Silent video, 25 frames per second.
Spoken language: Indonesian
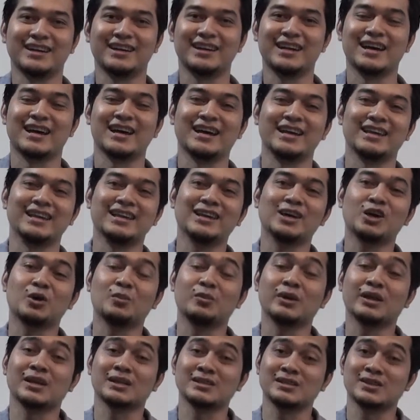Nah, ini
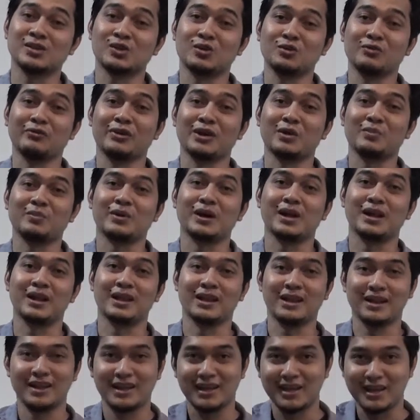komunikasi nonverbal.
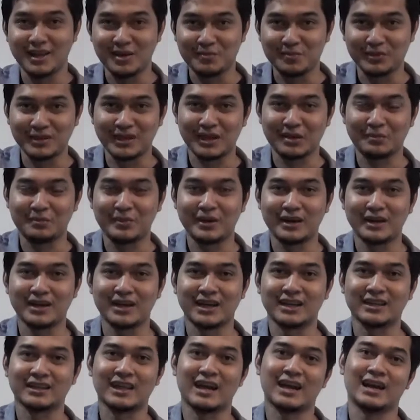Menyapa
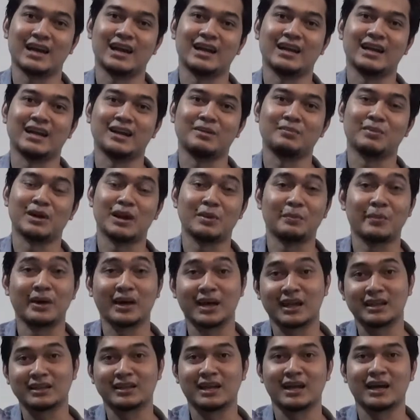dengan tangan,
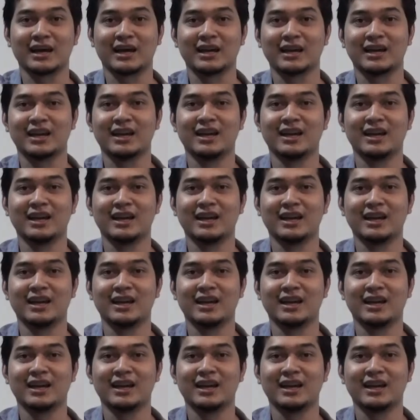melambaikan tangan.